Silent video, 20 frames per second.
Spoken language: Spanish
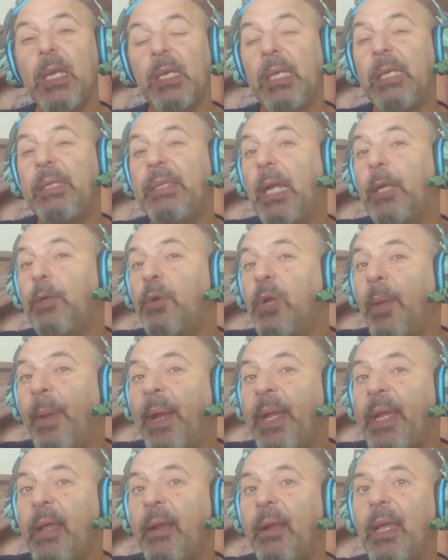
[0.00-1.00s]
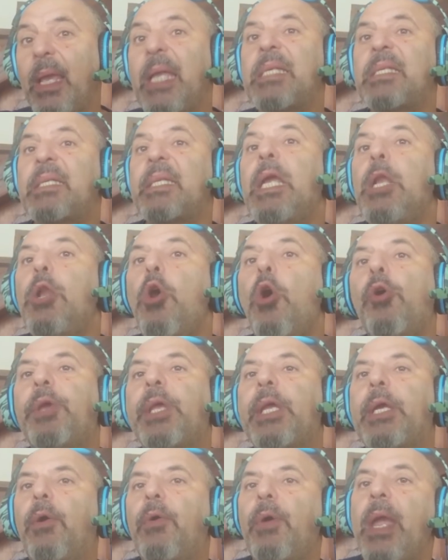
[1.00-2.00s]
Y de alguna manera es
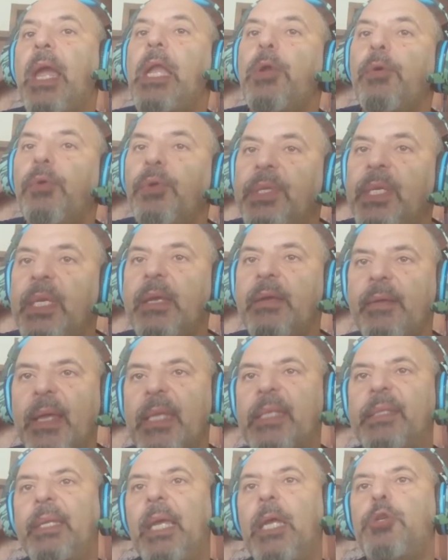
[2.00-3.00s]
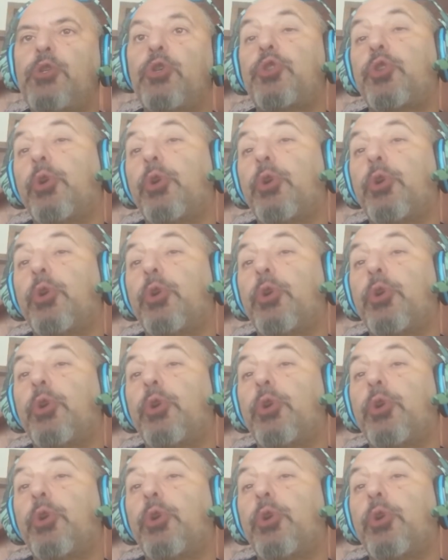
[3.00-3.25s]
ilógico eludir este hecho,